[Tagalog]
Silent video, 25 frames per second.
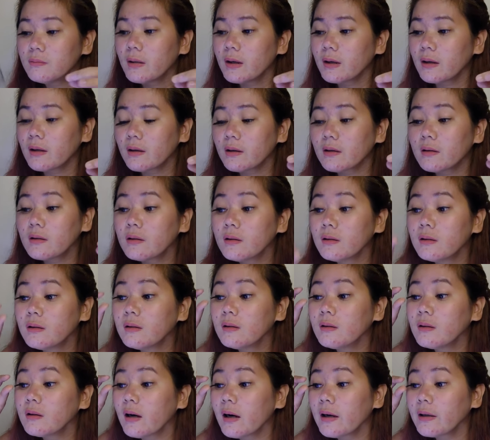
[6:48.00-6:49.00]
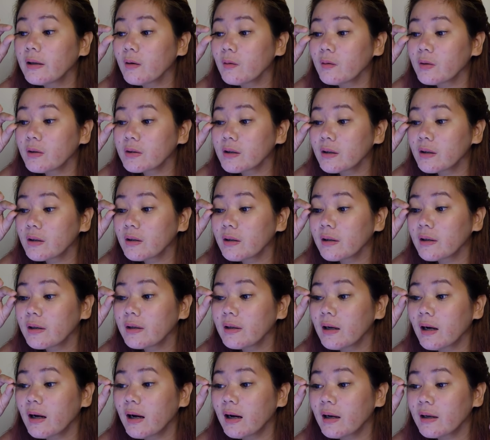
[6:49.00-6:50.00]
parang kaya ko na siya ilagay
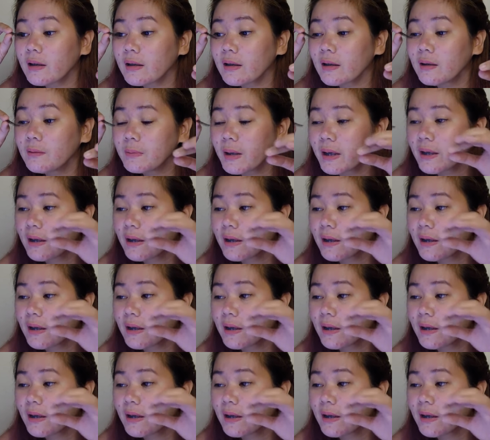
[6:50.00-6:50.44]
ng aking